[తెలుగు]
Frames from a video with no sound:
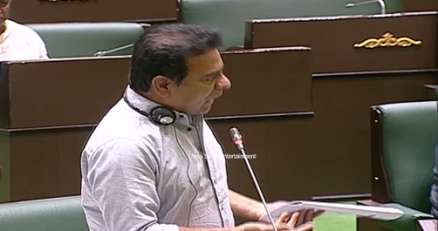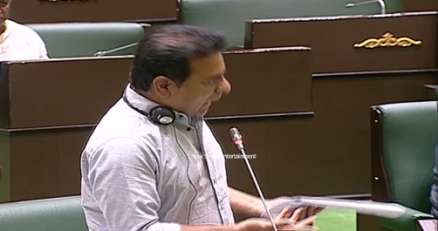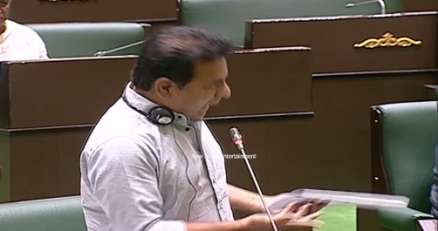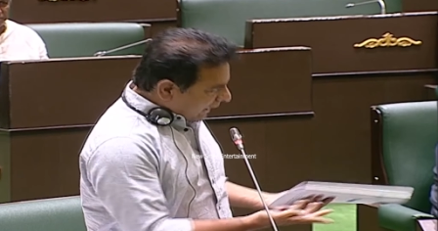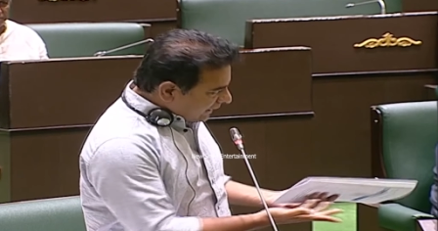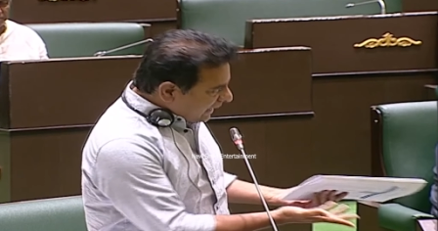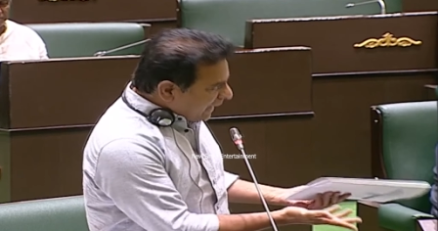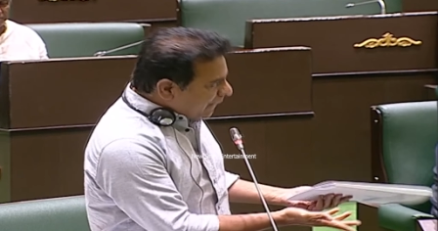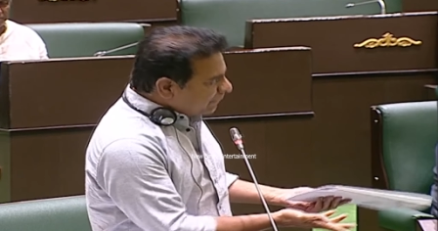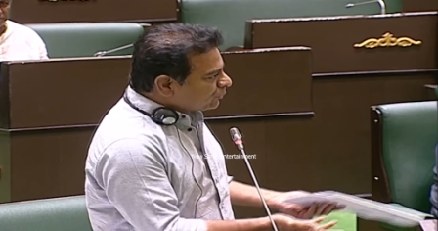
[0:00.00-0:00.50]

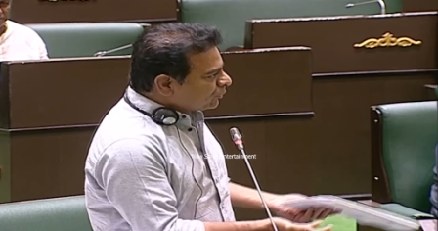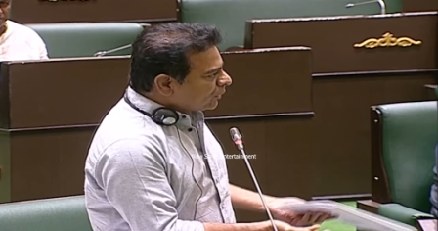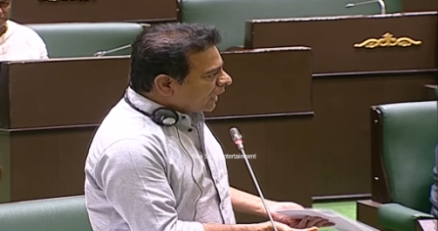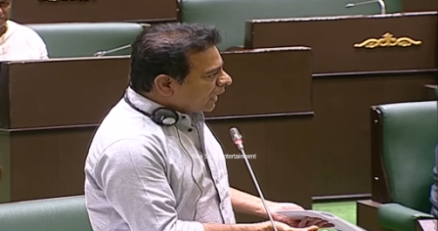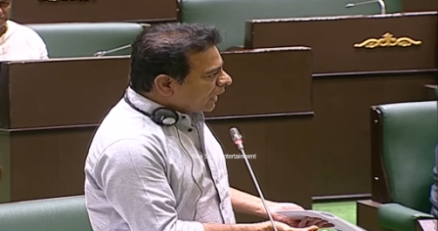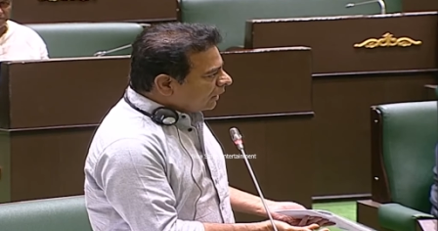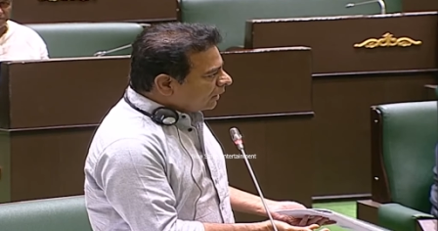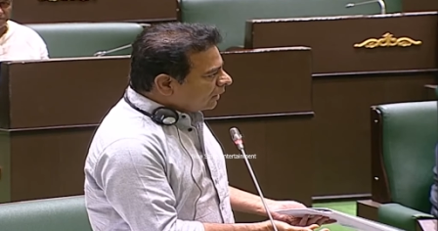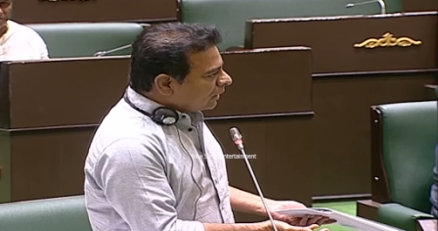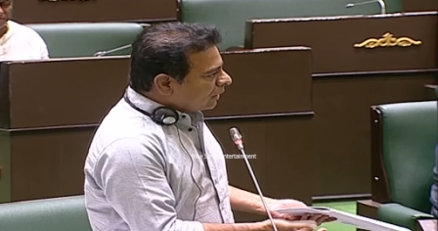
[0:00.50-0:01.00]
అదే చెప్తున్నా
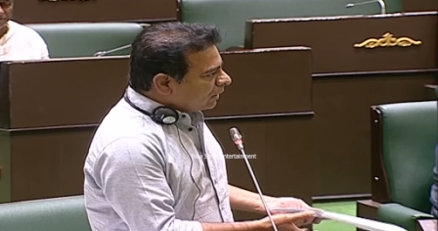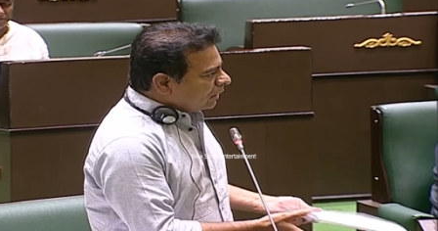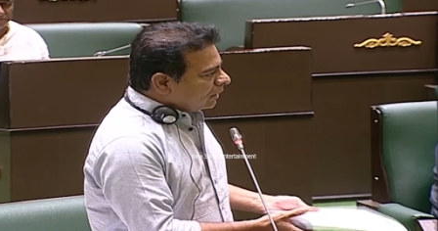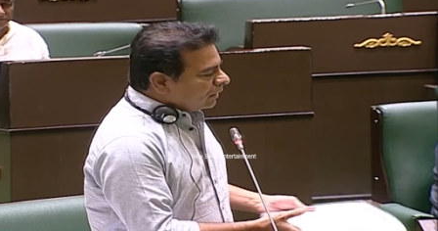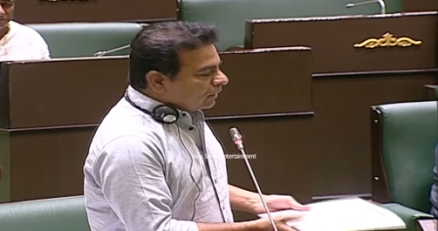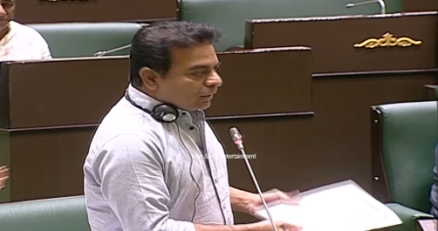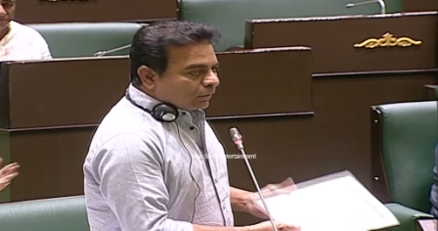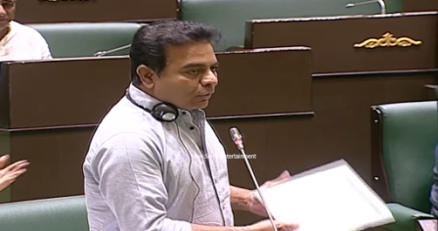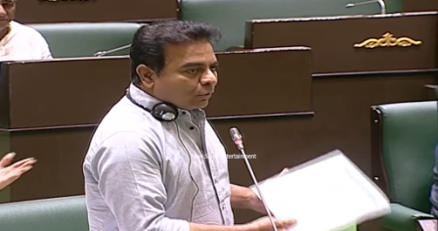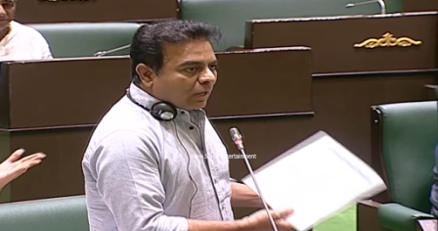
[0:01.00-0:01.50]

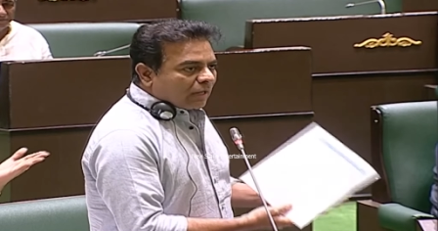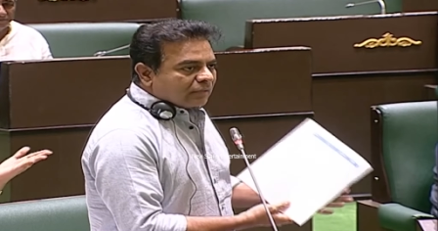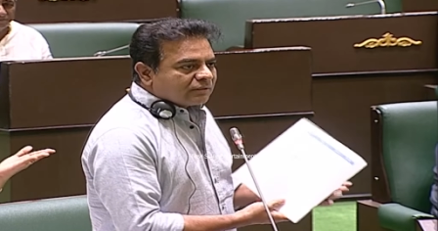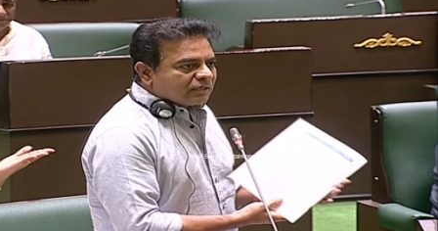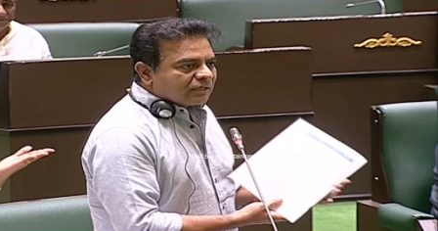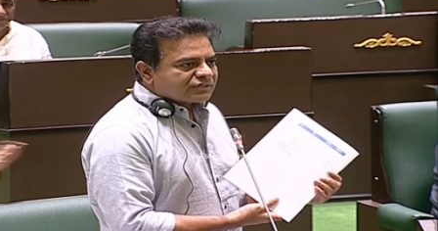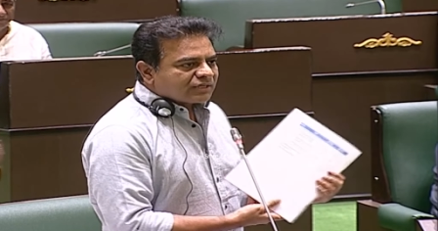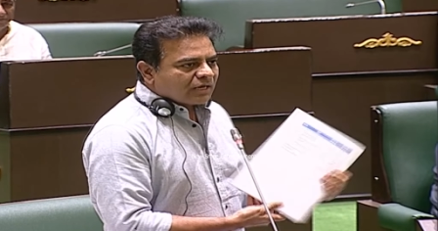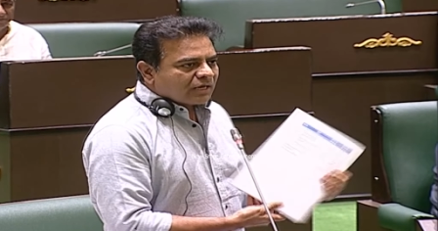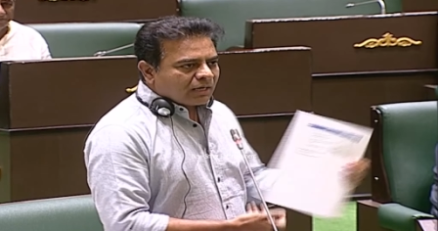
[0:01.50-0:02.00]
ఇవా
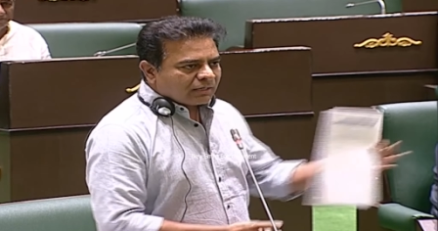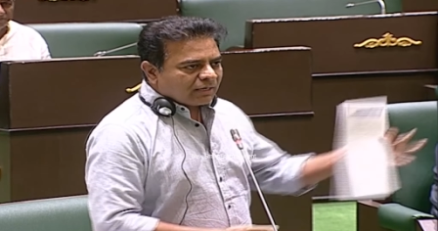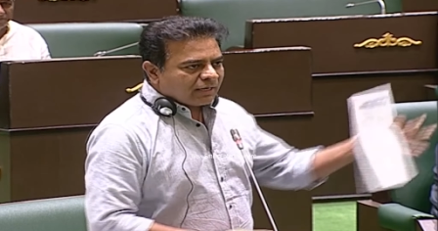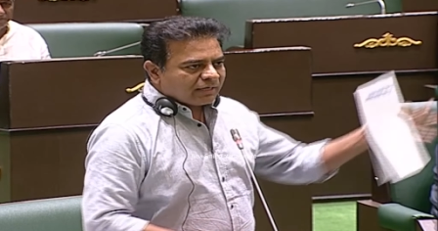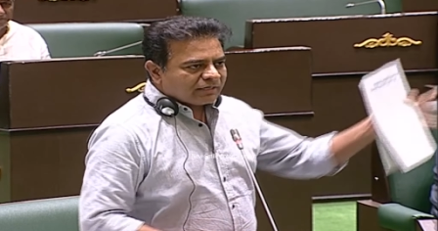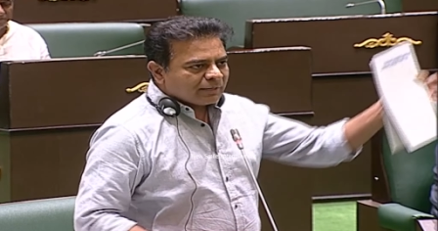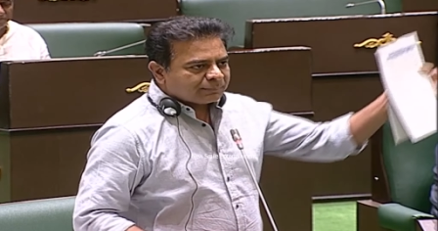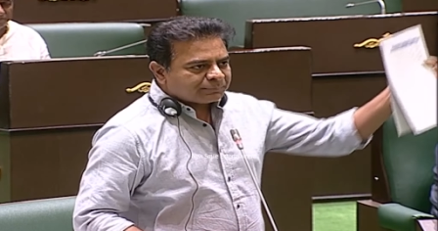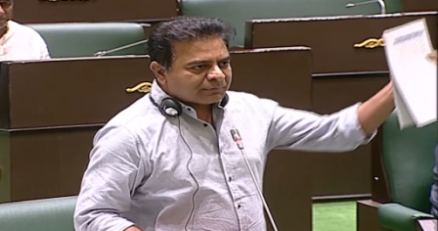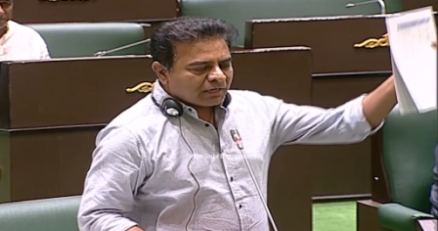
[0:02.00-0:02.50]
అధ్యక్ష నేను
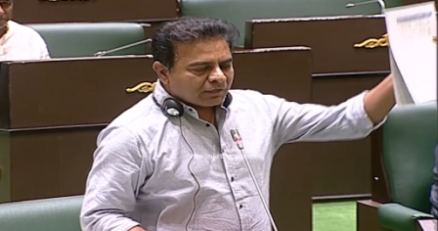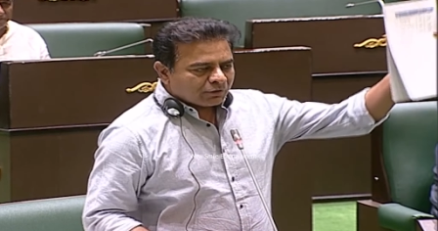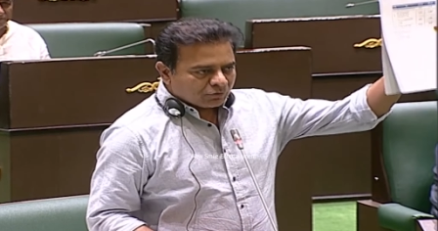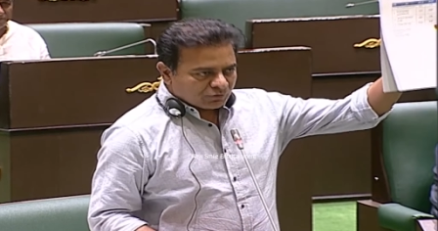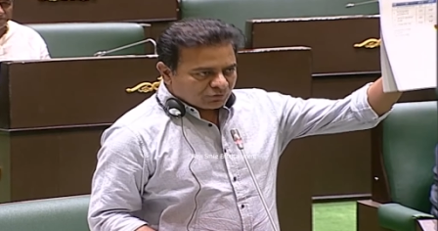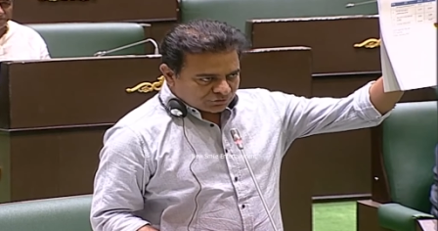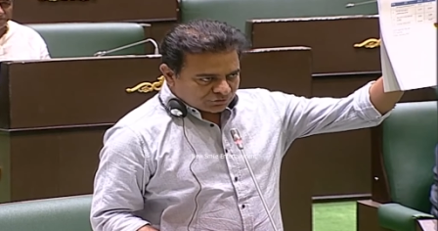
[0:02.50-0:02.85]
చెప్తలేను